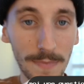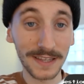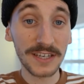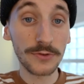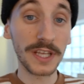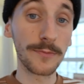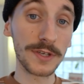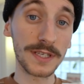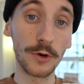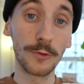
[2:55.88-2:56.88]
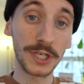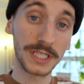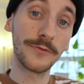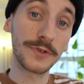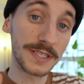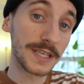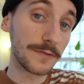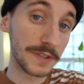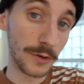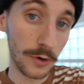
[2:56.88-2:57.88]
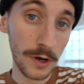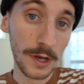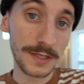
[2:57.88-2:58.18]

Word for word: Bah très honnêtement, c'est l'objectif aussi de cette vidéo,